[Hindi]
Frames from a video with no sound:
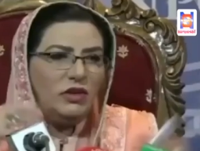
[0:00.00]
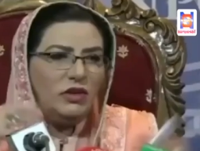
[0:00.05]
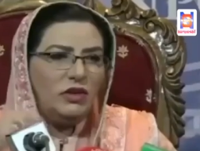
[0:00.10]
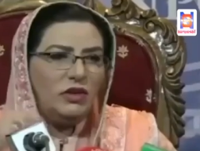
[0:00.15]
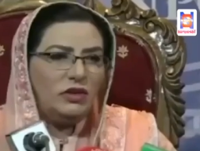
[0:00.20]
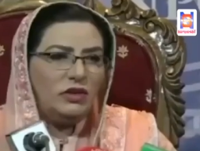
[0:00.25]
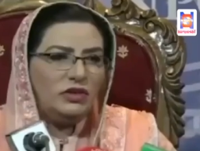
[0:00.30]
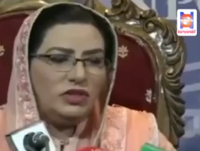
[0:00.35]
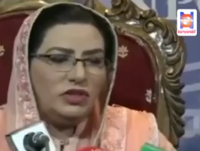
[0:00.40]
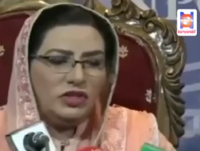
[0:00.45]

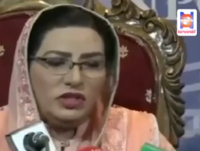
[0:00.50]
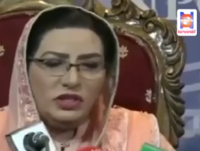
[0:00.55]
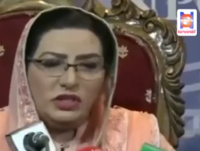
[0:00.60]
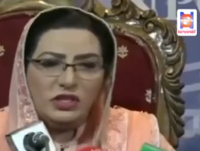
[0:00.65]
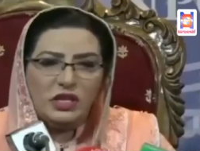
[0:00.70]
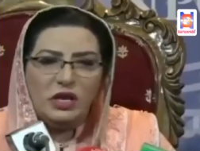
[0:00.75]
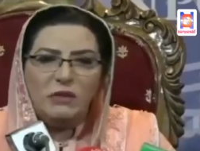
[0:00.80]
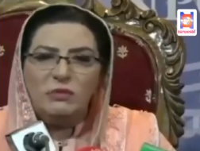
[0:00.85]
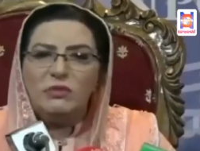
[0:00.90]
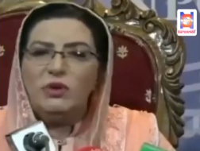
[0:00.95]
लोगों से अपनी
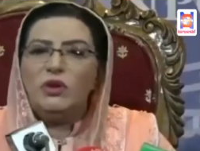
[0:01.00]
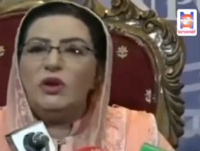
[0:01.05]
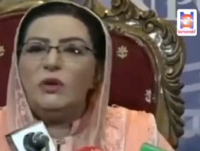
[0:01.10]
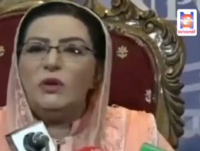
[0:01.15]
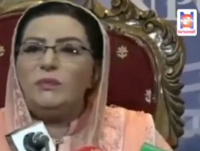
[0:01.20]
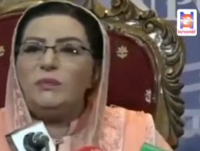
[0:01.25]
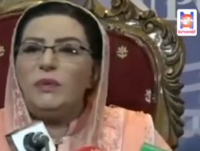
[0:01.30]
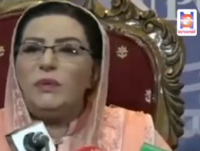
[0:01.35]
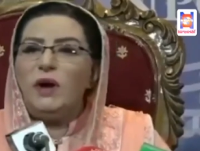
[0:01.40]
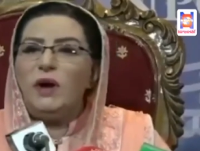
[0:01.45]
टांगों को
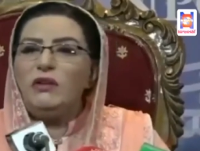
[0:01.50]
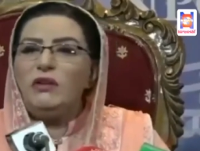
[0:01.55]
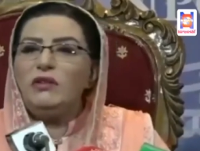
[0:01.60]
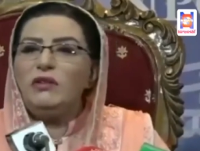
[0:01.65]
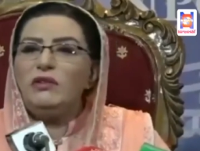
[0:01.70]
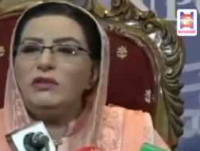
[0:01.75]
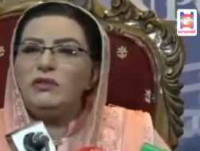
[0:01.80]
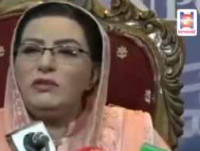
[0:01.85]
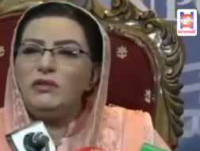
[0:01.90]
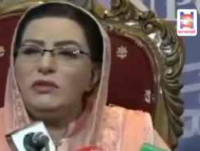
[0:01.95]
ढकने
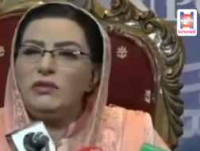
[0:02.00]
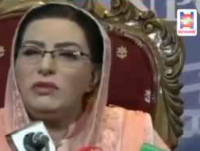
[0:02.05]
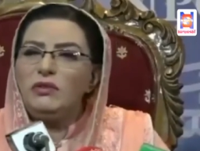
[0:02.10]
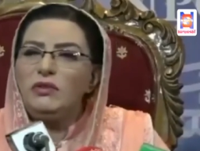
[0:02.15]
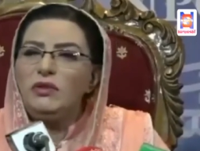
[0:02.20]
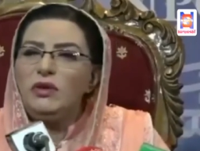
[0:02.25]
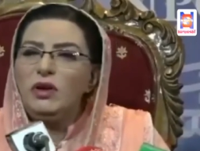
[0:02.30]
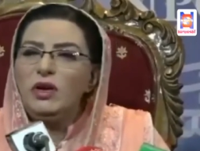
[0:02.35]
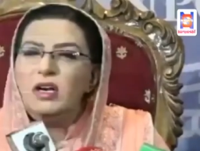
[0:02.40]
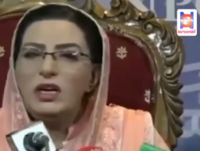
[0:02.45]
की अपील
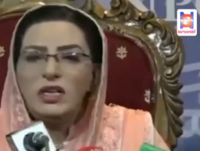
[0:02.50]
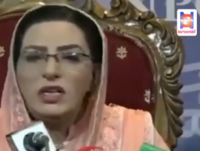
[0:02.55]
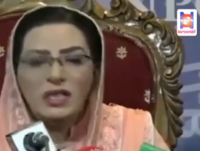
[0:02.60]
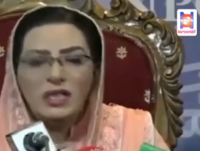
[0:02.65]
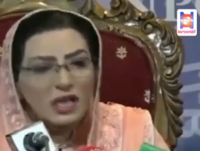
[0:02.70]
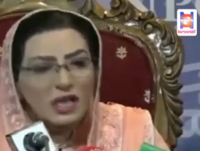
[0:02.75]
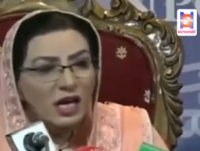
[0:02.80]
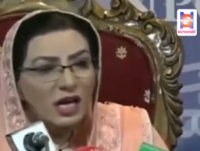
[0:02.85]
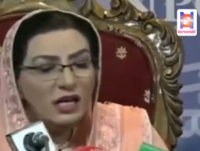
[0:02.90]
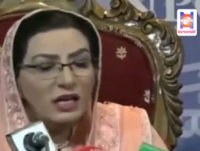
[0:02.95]
की
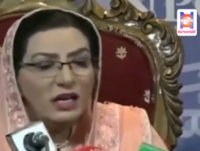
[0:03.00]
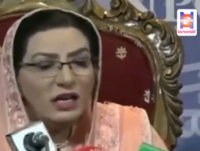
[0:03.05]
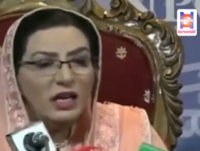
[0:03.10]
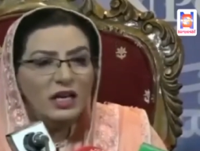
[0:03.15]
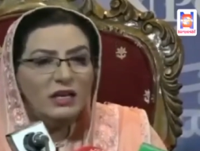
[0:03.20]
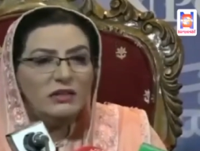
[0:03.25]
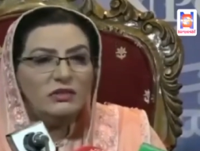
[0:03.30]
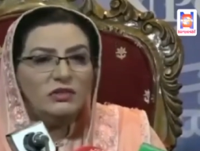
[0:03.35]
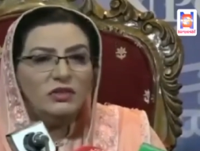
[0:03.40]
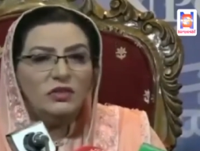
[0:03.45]
ताकि
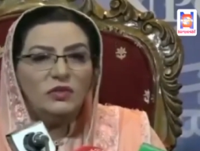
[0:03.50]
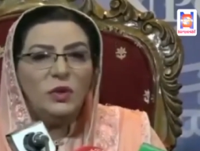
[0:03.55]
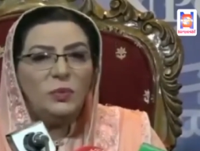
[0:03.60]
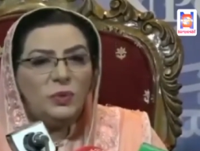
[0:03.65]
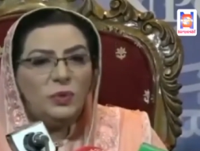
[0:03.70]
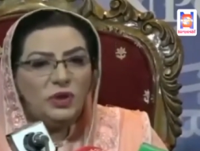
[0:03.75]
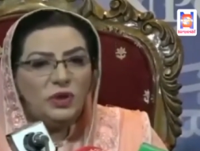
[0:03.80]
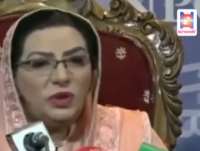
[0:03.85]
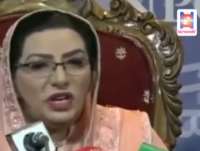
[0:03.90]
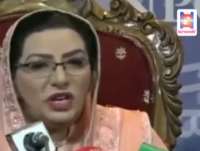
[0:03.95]
वायरस
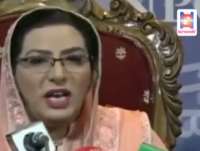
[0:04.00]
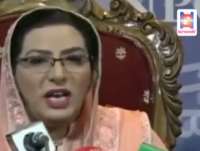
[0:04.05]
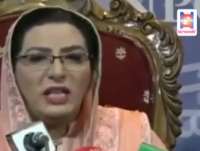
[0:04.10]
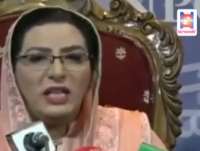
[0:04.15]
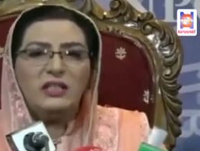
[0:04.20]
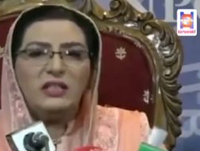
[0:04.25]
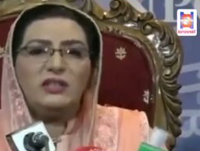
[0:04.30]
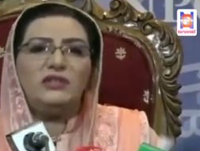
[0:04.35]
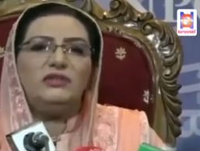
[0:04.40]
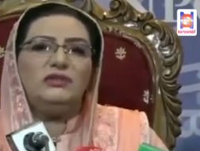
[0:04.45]
नीचे
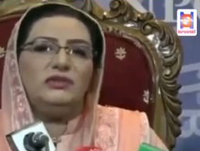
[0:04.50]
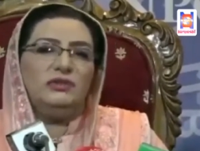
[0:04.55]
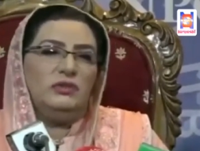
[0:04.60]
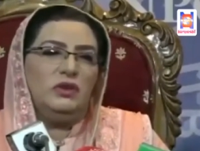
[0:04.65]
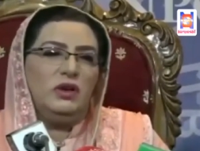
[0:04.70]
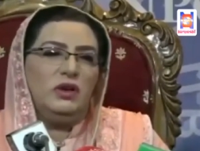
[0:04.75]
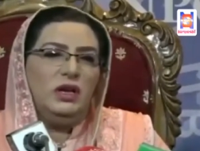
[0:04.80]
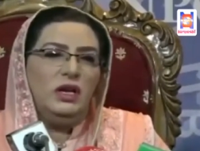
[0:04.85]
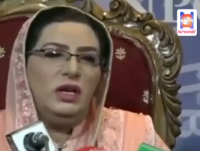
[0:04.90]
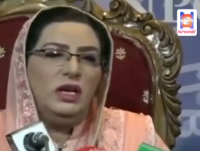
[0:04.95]
से ना फैल
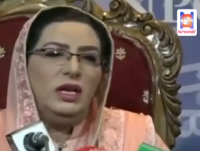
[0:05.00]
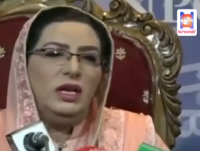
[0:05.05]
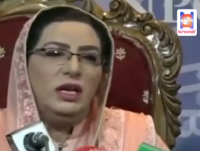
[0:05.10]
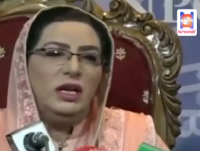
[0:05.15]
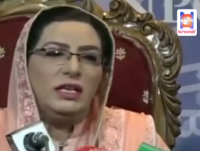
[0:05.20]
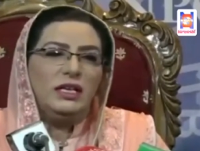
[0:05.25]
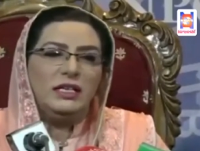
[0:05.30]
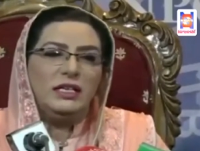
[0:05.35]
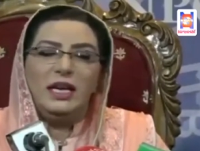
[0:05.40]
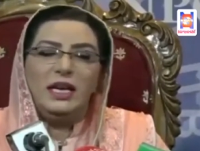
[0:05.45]
सके
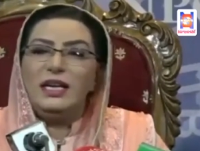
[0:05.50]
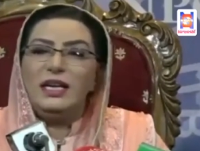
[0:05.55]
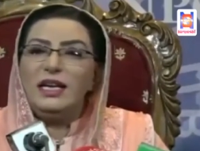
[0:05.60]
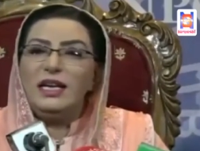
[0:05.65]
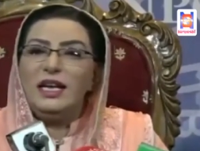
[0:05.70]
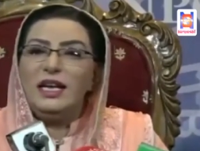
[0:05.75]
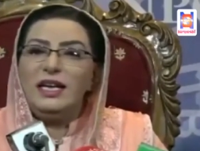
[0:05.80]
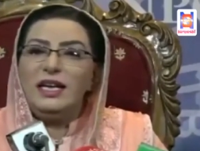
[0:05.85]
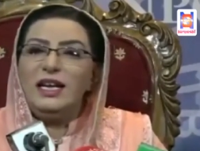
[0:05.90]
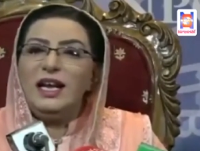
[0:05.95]
ये
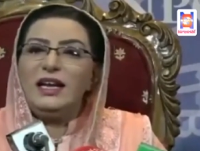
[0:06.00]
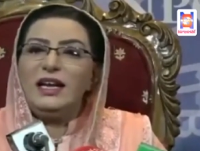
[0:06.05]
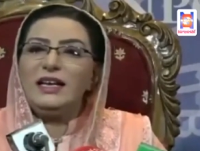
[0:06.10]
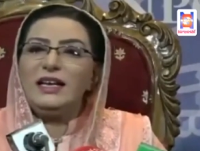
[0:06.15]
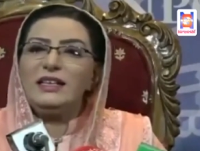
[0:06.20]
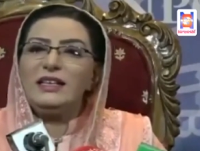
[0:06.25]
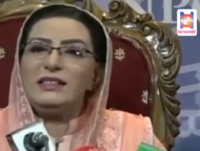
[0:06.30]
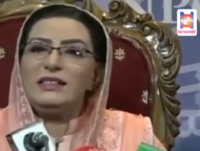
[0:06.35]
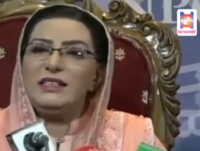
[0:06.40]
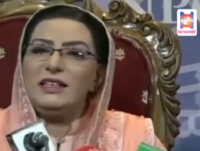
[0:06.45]
वीडियो
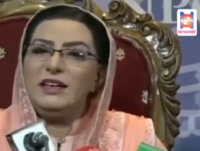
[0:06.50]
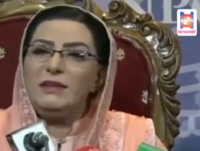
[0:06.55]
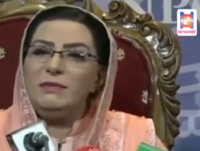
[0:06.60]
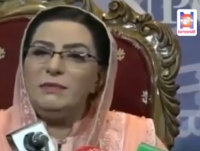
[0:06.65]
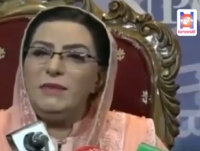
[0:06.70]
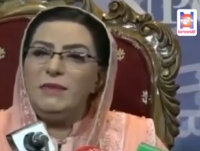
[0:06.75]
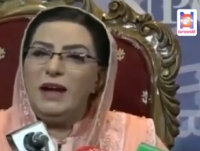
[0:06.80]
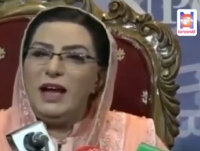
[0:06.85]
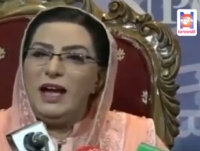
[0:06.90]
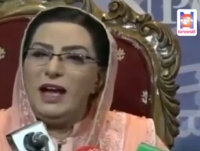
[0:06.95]
सोशल
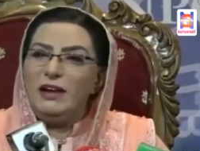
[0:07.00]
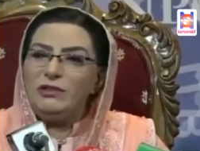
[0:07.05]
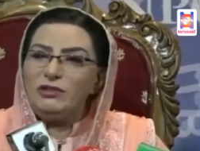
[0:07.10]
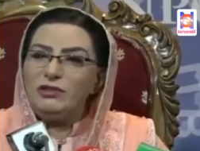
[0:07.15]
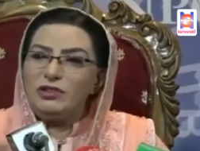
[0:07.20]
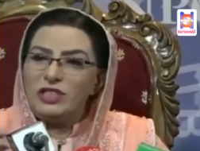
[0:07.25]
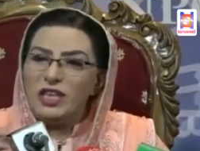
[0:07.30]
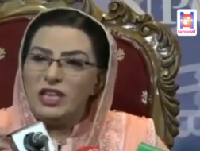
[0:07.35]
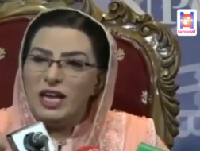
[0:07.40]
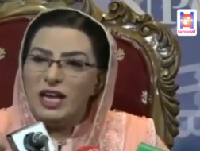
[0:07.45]
मीडिया पर
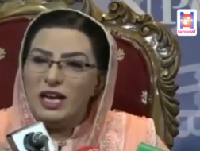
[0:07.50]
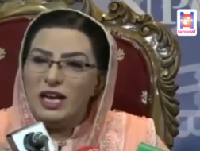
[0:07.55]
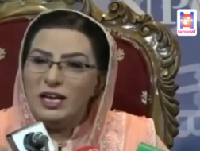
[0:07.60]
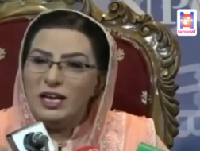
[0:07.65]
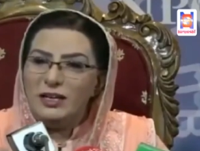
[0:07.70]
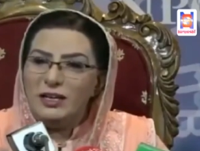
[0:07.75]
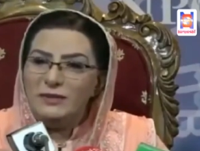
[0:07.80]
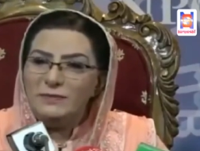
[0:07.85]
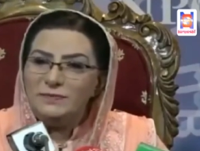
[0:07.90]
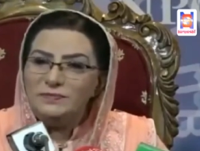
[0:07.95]
तेज़ी से
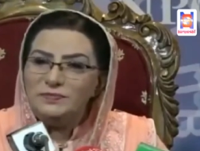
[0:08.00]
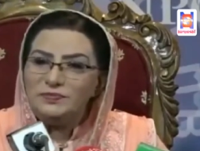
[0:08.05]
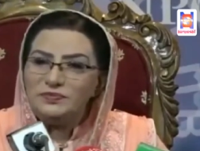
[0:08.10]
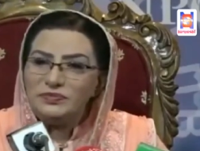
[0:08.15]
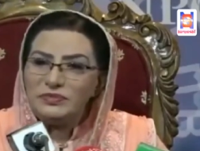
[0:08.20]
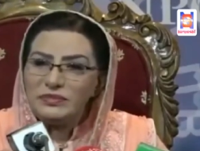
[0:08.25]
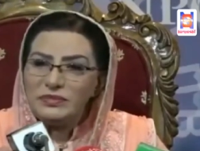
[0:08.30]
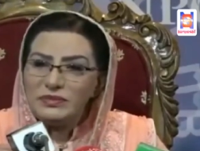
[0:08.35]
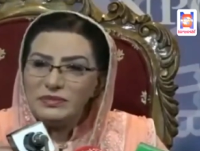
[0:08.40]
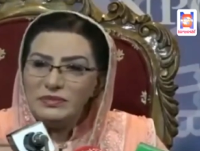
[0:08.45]
वायरल हो
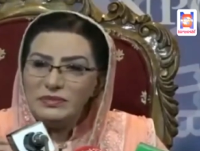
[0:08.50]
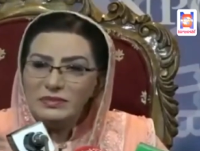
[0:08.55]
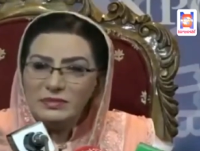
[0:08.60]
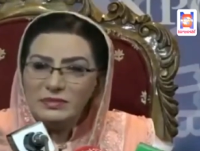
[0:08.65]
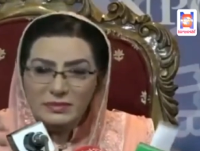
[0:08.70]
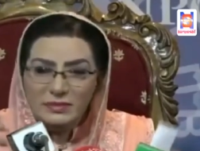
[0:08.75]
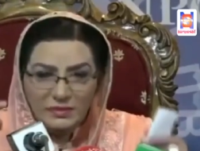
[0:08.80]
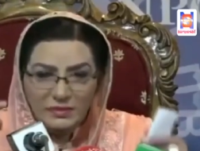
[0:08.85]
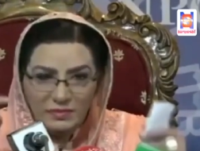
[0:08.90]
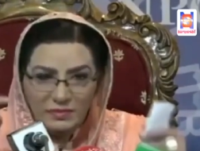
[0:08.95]
रहा है
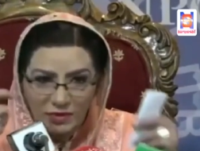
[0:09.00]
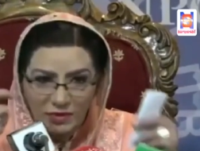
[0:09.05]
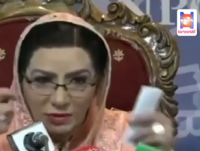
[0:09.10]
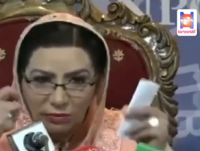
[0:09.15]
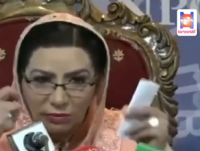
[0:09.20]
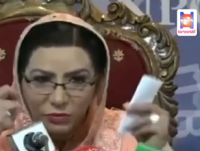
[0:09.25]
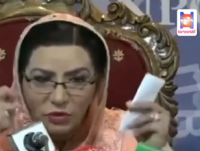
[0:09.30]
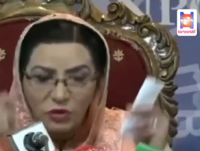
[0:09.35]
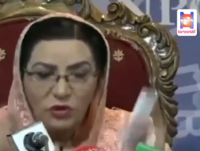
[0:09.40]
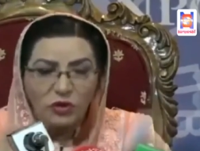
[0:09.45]
ये
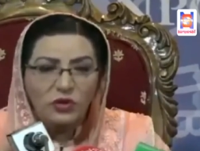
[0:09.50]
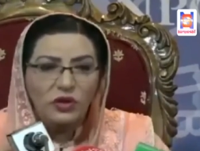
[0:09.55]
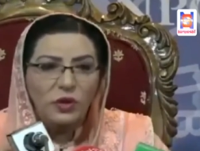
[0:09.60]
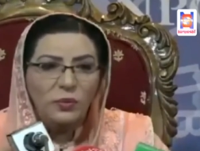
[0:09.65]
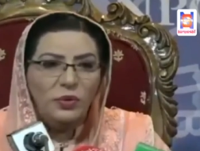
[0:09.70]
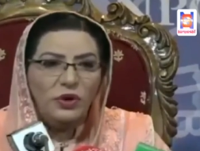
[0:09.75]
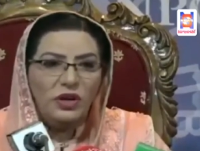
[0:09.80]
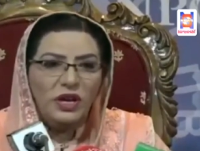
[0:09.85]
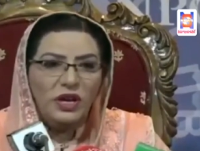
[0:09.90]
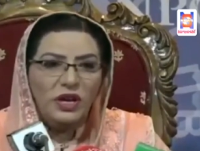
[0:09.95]
वीडियो
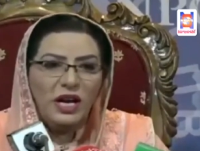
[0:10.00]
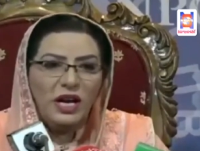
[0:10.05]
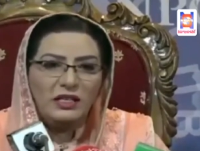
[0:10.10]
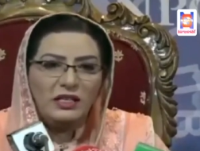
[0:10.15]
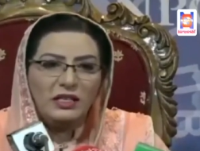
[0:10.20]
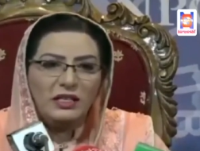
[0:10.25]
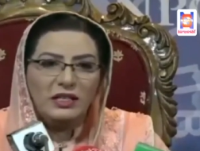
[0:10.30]
पाकिस्तान के